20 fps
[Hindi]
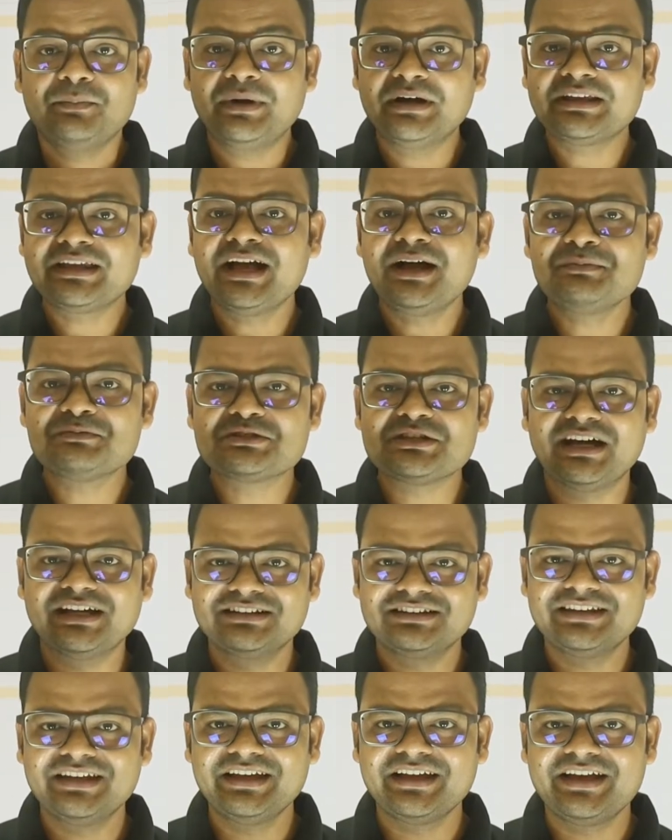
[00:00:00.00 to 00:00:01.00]
बट क्या आप
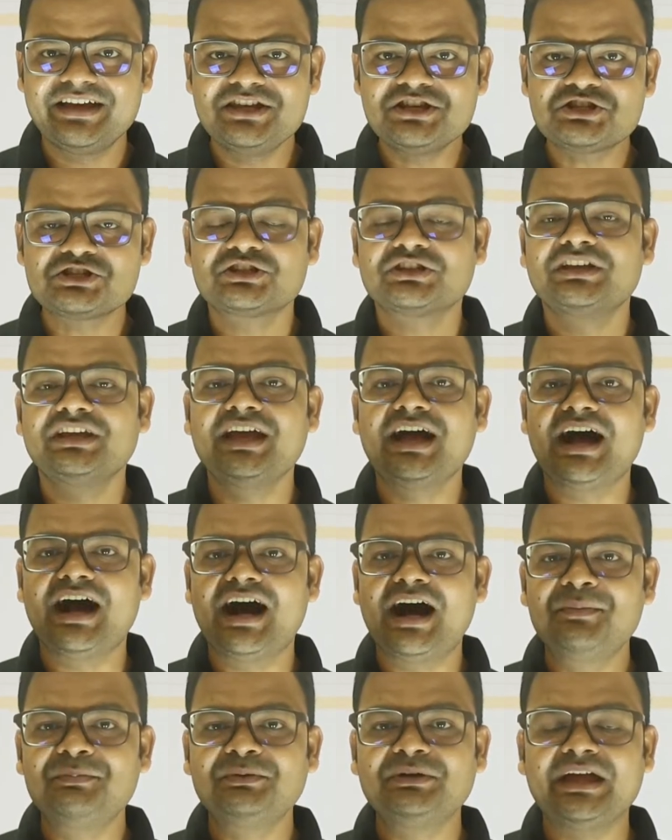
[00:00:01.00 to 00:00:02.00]
जानते हैं गाइस कि
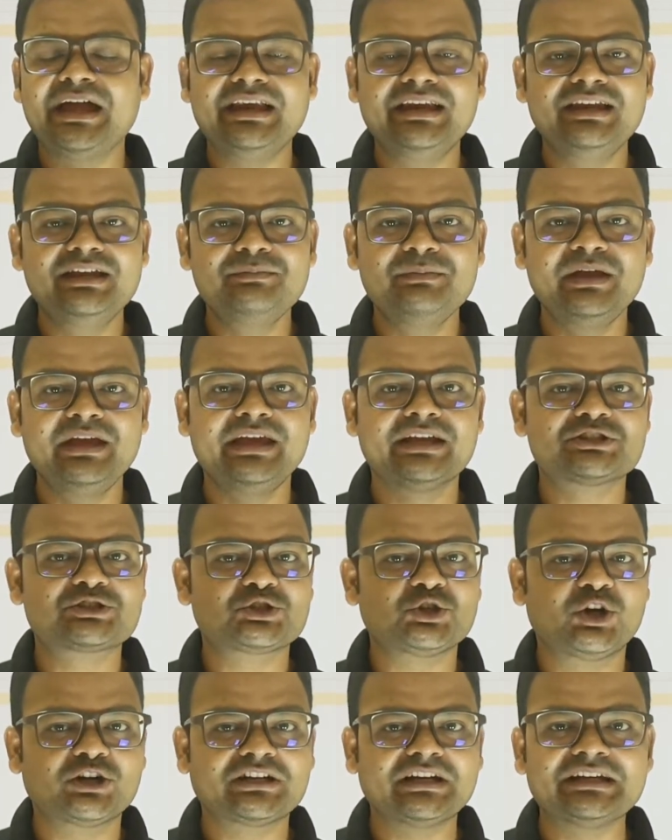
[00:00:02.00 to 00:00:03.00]
आप टैली में एक
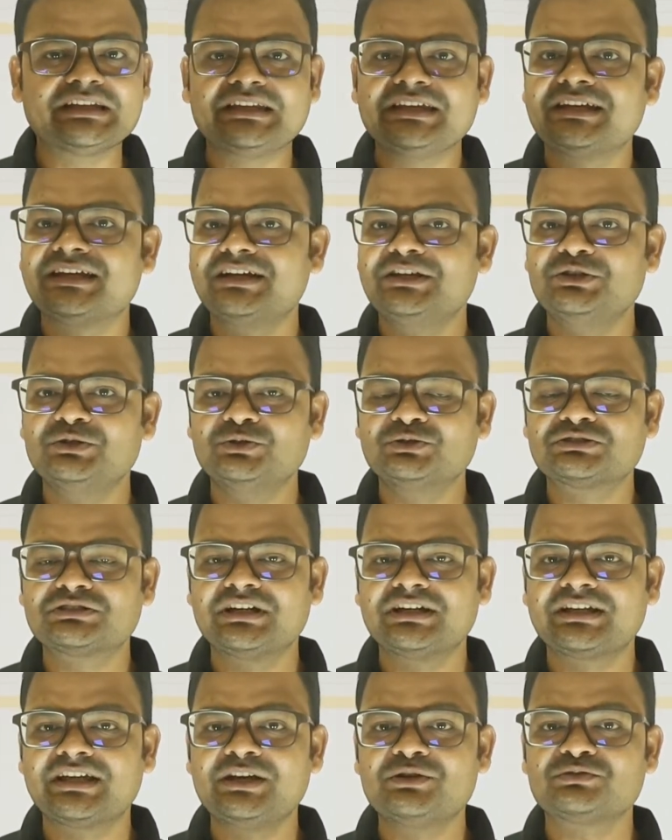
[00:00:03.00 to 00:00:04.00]
शॉर्टकट की का यूज
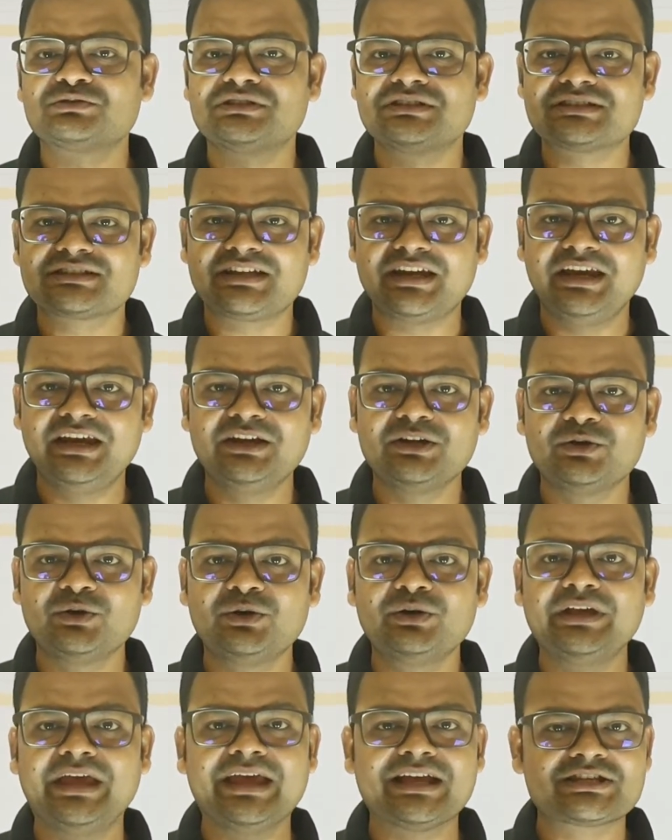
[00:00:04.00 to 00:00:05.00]
करके उस स्क्रीन
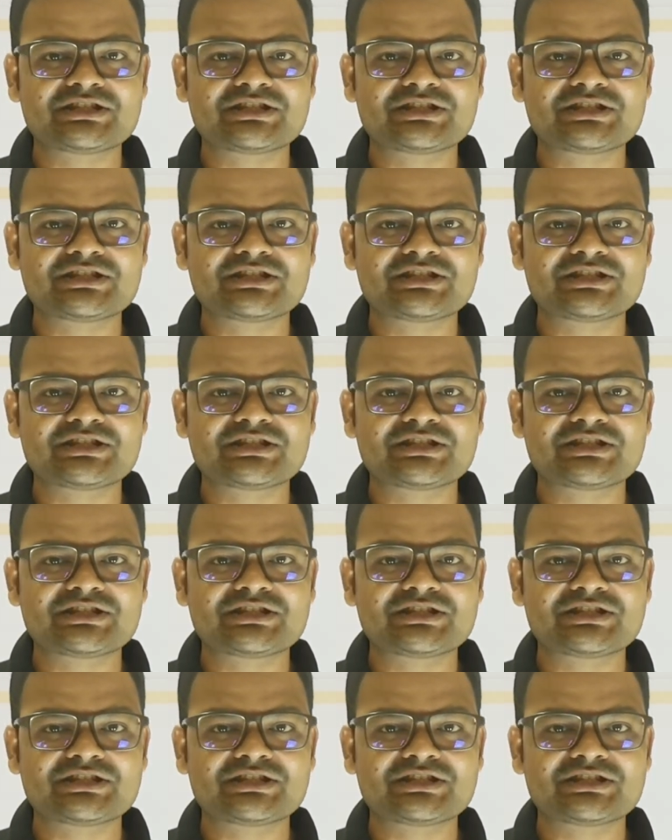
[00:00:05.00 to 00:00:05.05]
को